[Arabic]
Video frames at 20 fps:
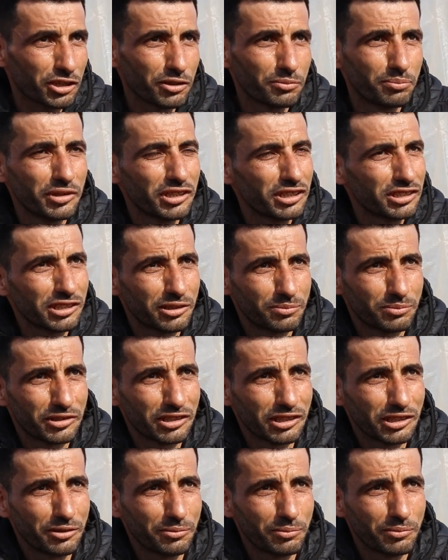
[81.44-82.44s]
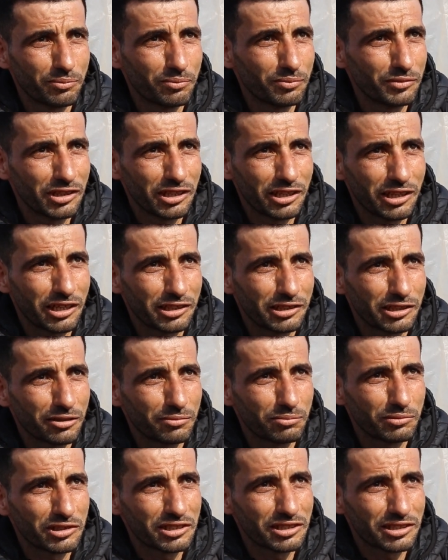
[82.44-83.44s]
بجمتي من هذا
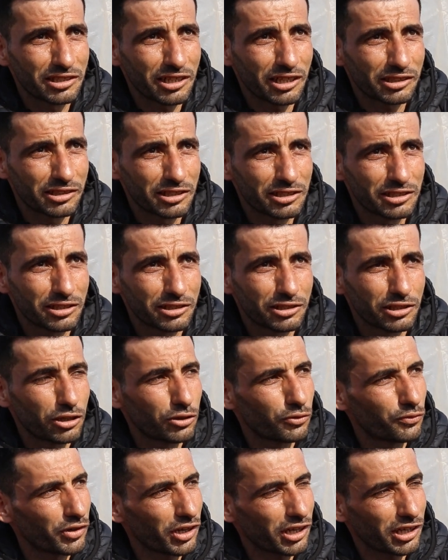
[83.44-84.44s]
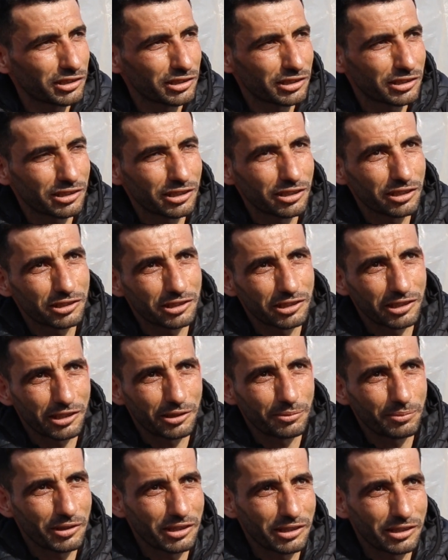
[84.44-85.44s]
من تحت الزلزال فقدت كل شيء
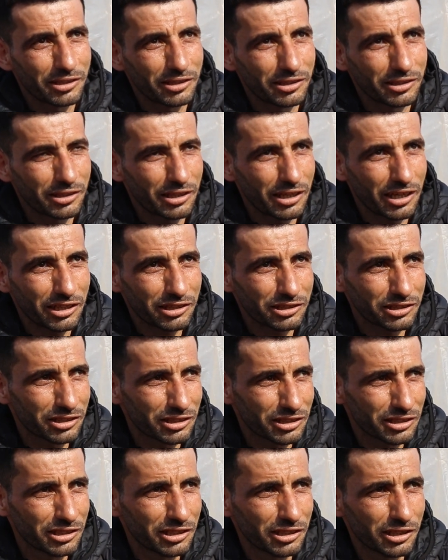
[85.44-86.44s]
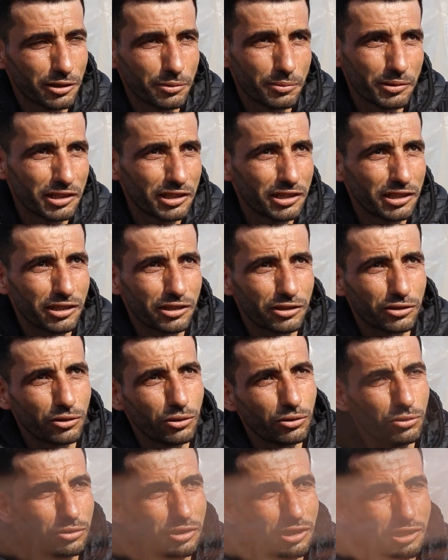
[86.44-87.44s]
يعني بهالعشر سنين اللي بنيناه
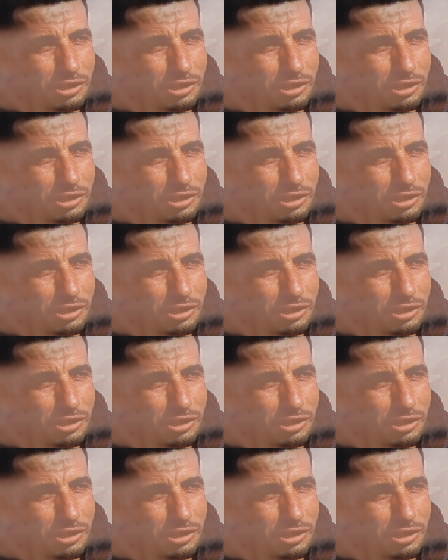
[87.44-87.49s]
كله